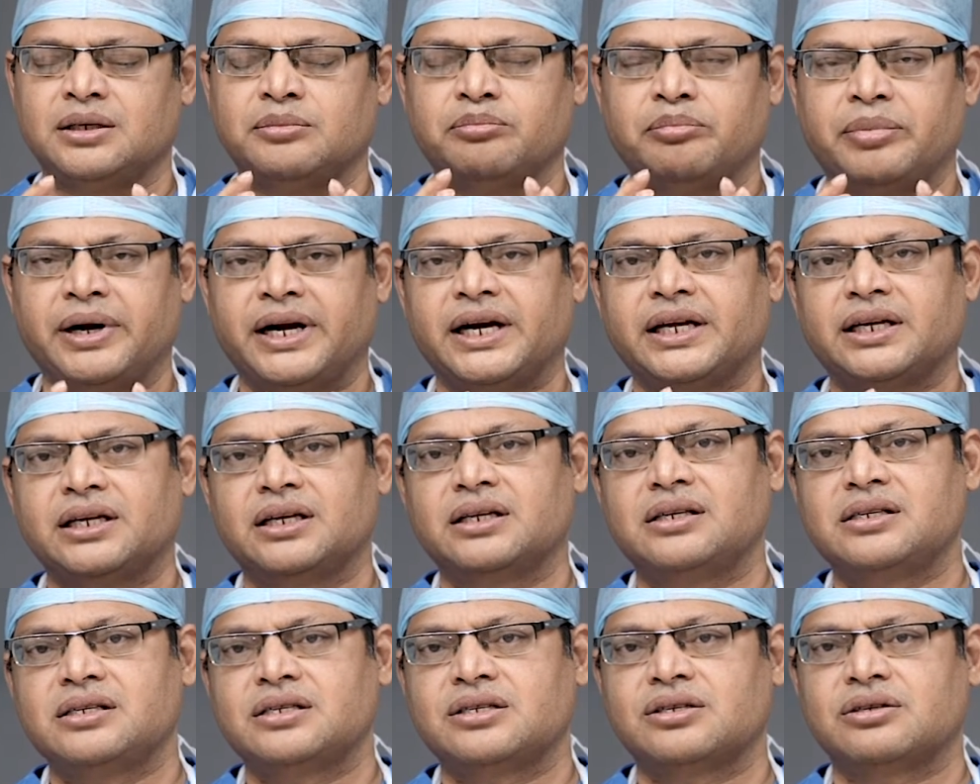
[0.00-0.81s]
ఈ
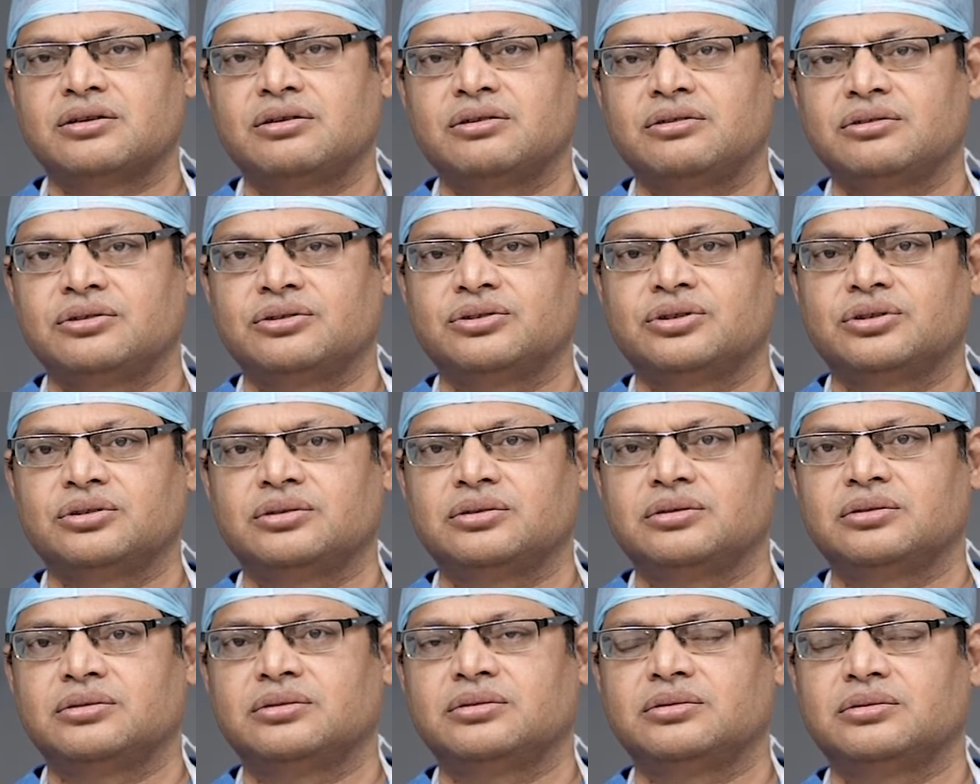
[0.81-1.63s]
పెడికిల్ స్క్రూస్
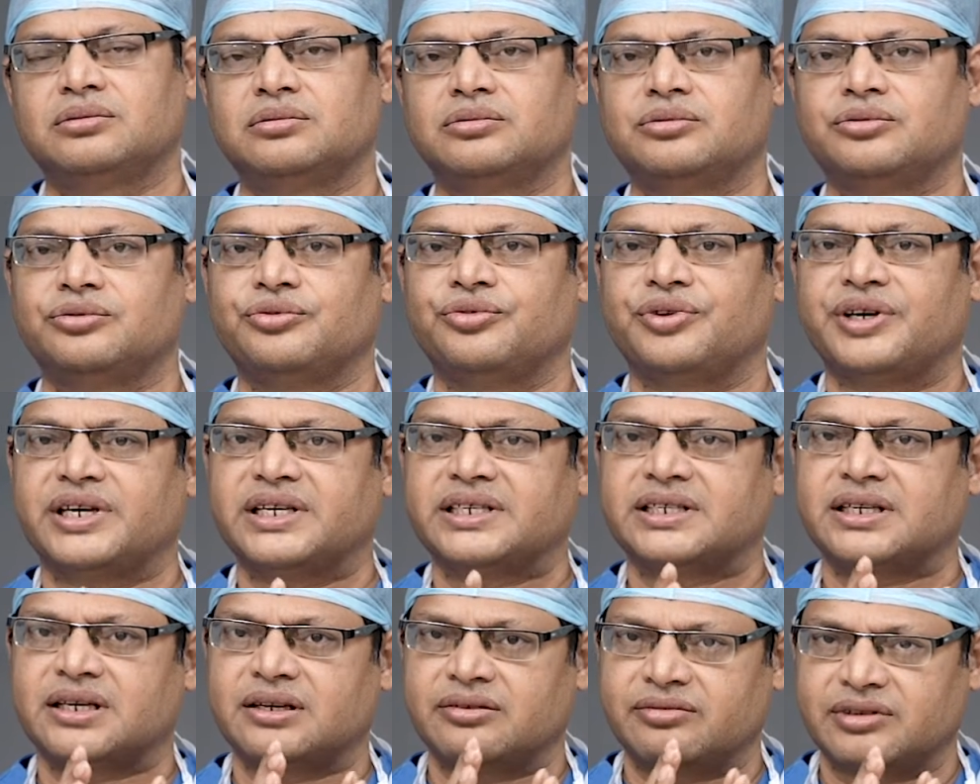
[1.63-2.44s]

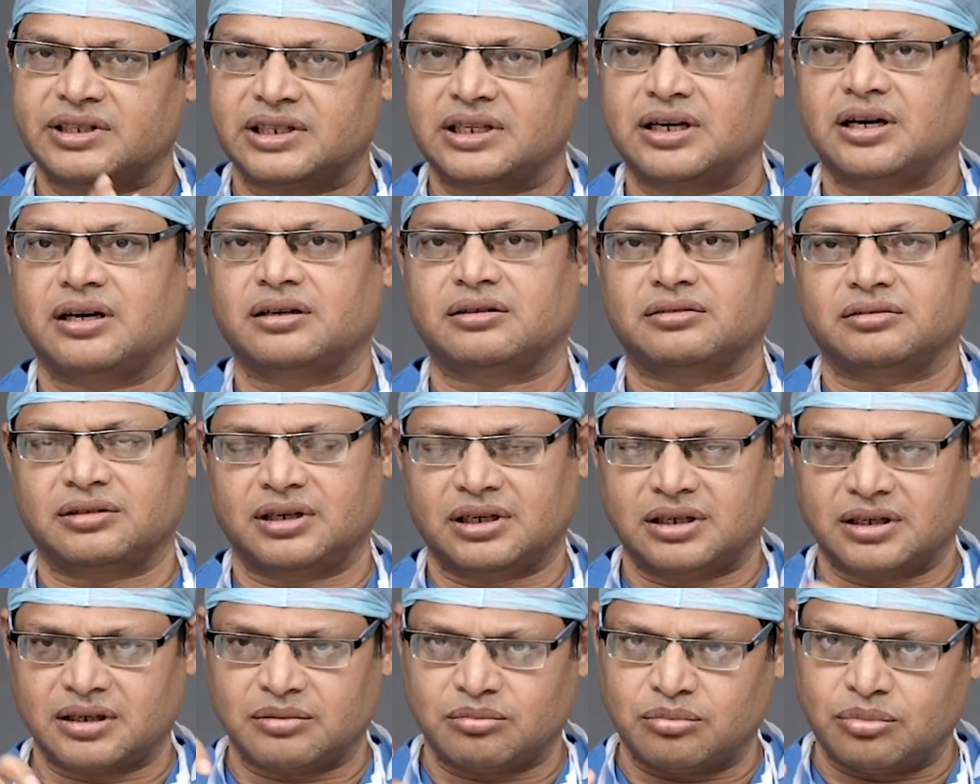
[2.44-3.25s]
వేసే విధానం
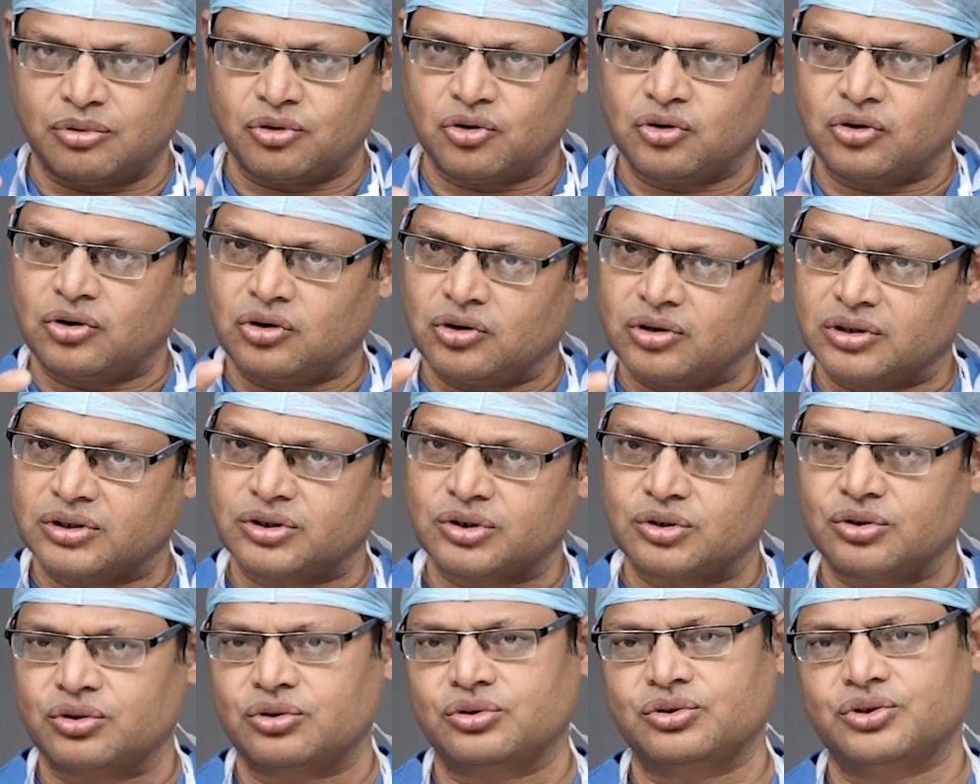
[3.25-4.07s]
అంటే బోన్లో
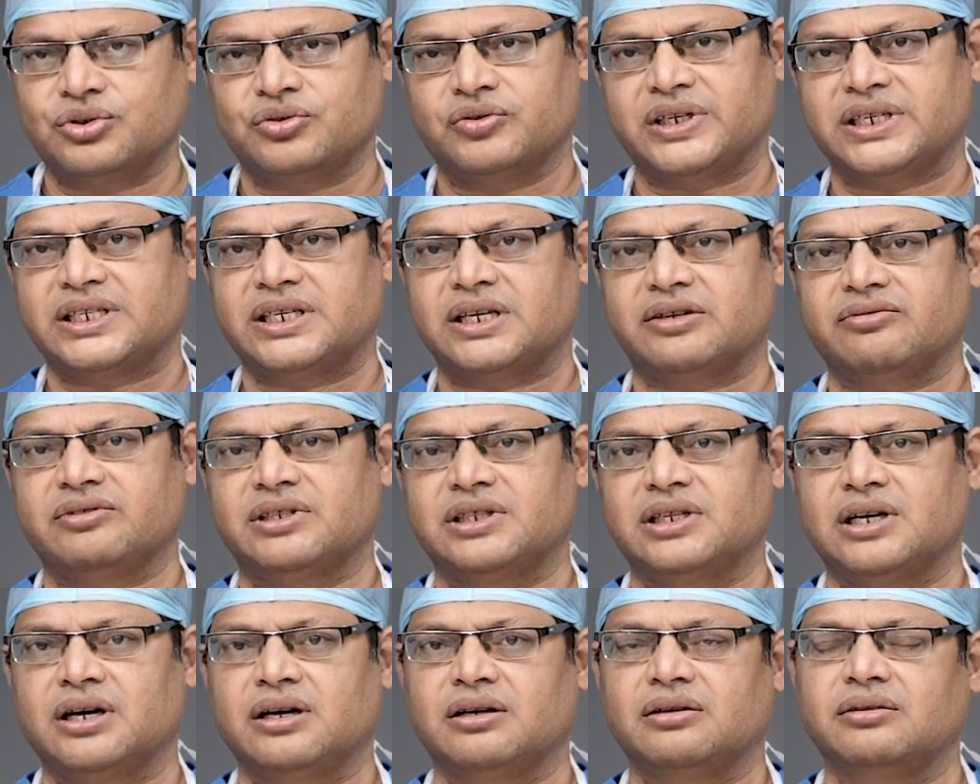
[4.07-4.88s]
స్క్రూస్ వేసే
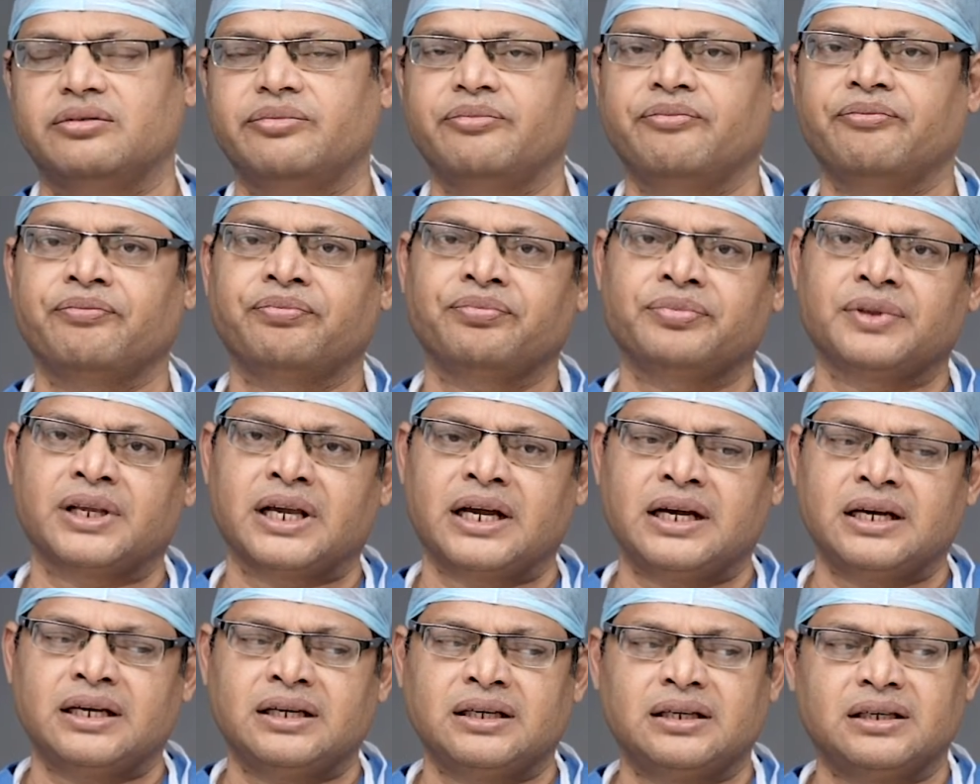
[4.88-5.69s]
విధానం
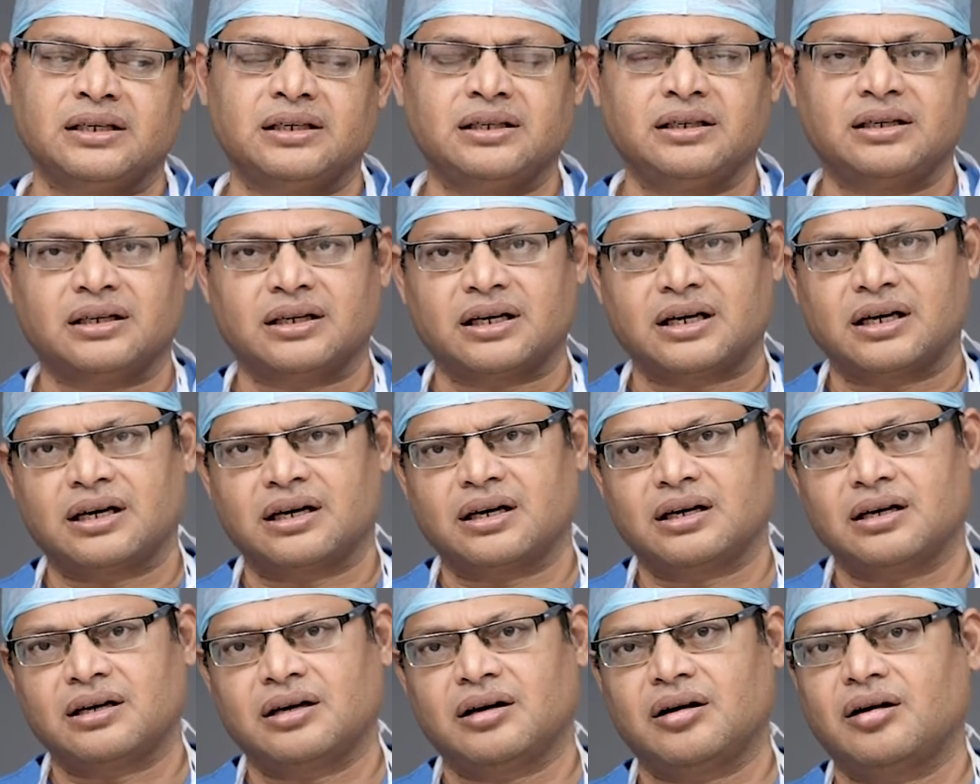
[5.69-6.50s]
ఈ
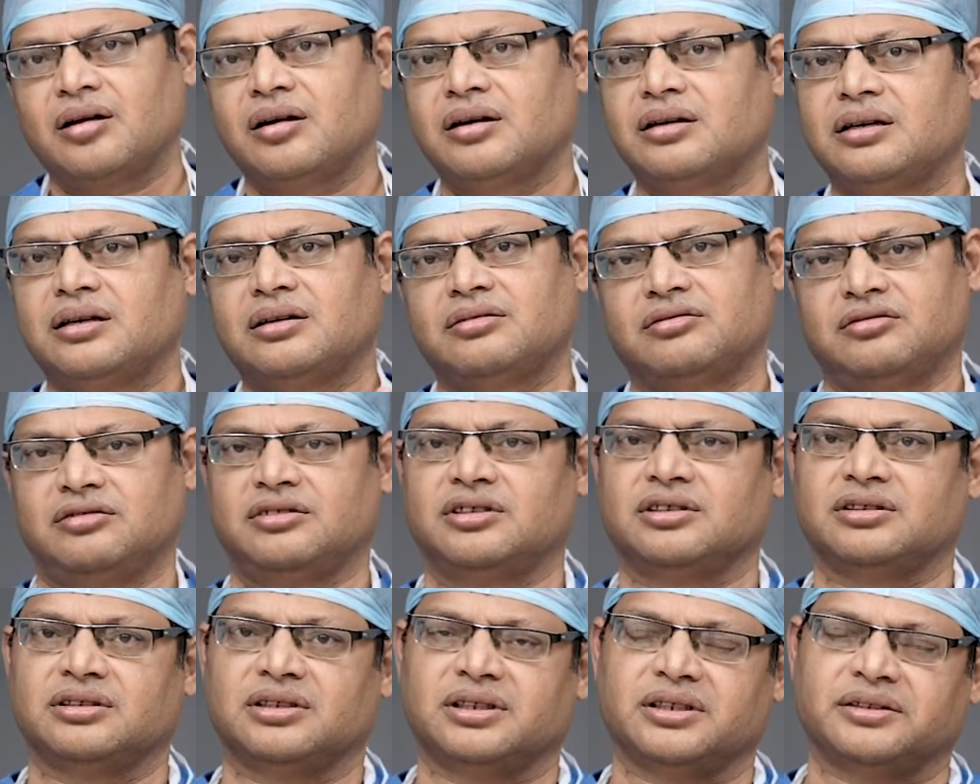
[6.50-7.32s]
రకరకాలుగా
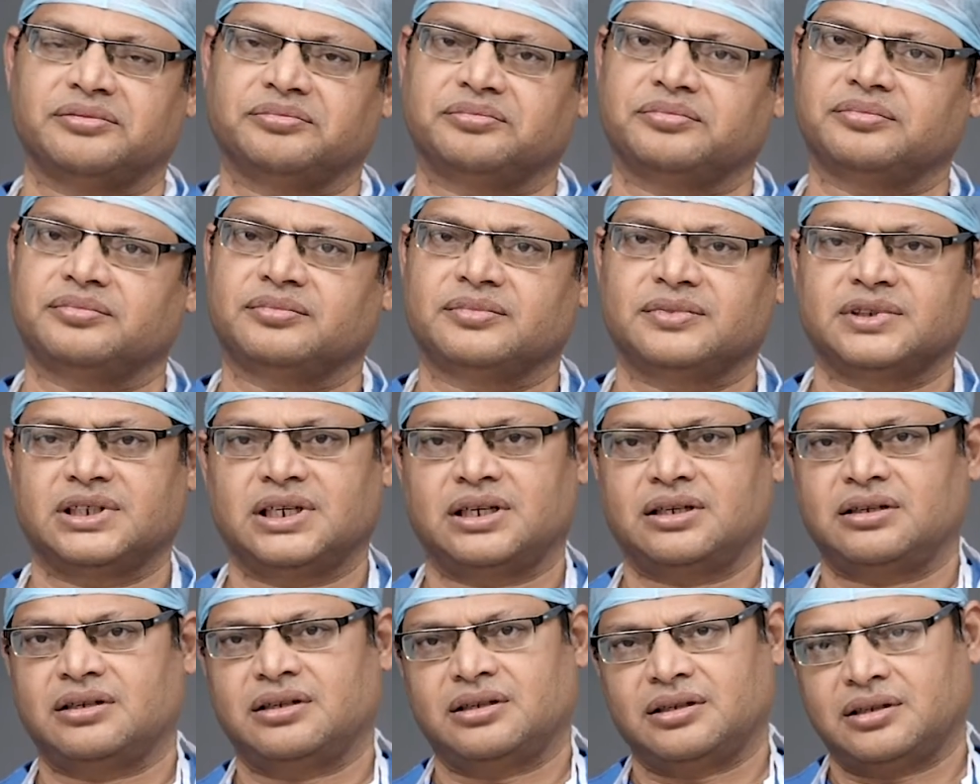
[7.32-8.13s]
ఉంటుంది
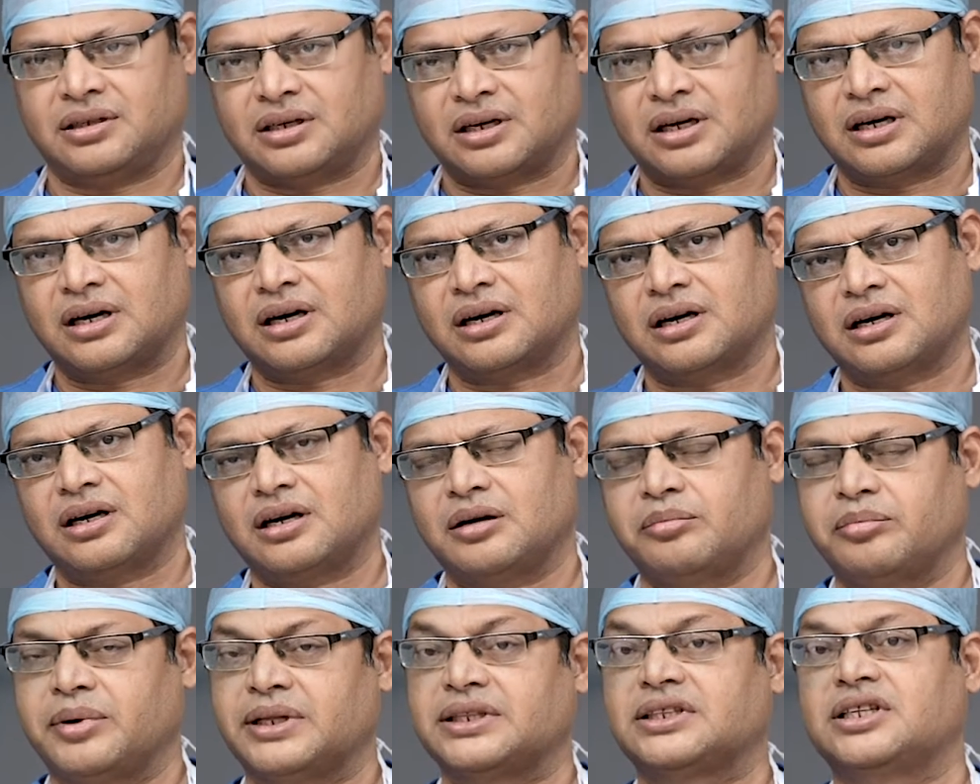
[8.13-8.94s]

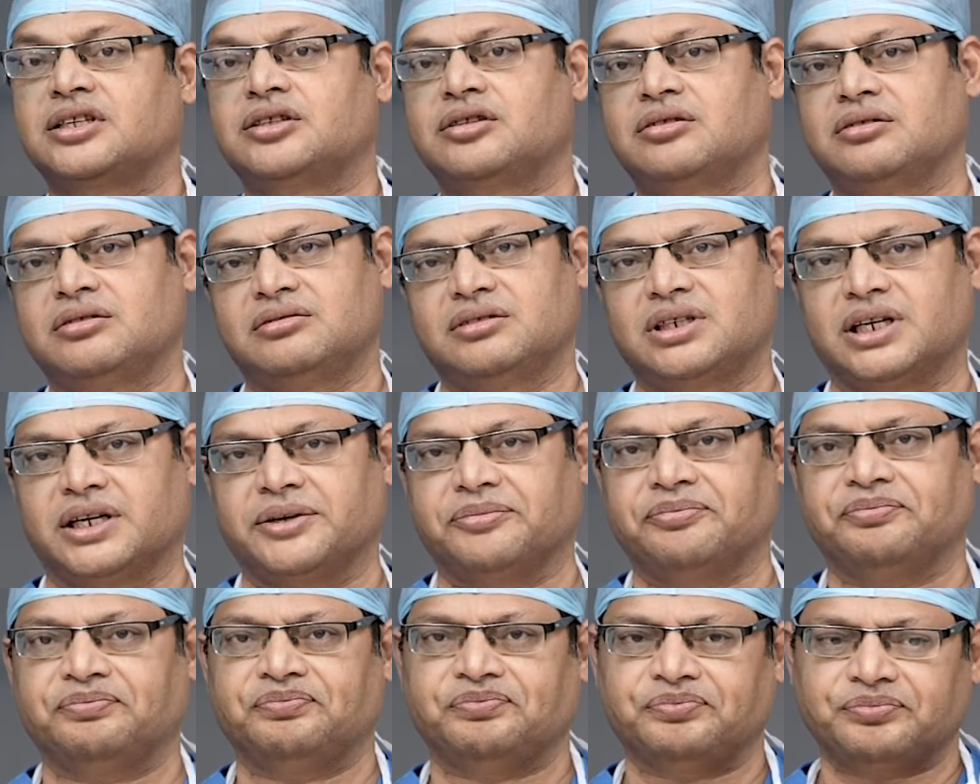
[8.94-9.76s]
రకరకాల పద్ధతులు
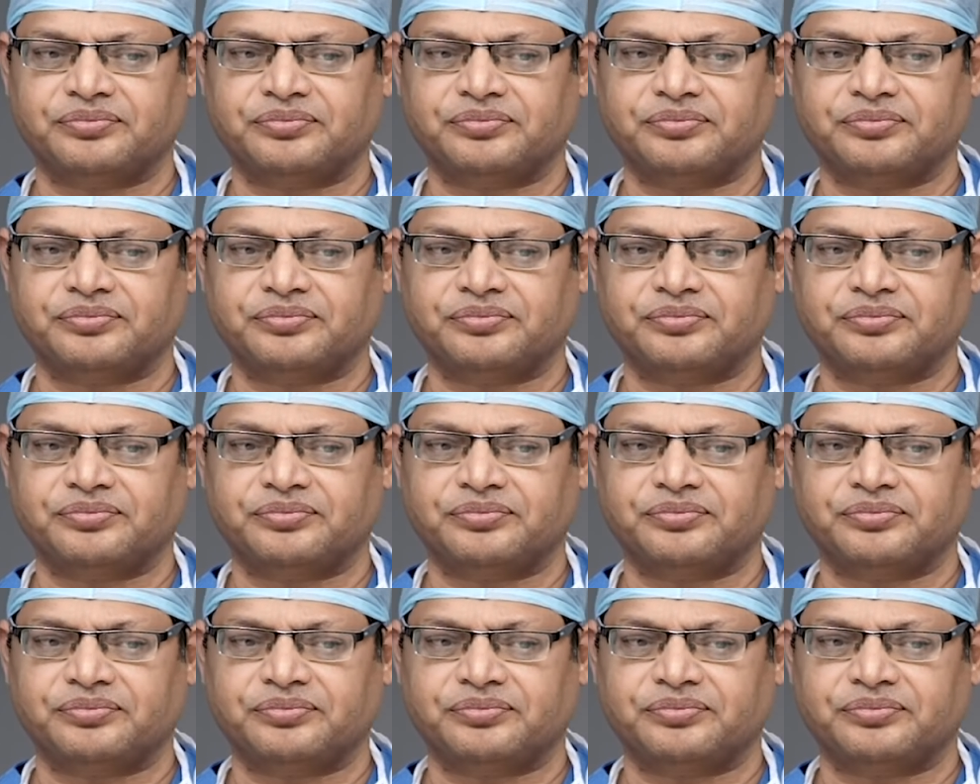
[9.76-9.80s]
ఉంటాయి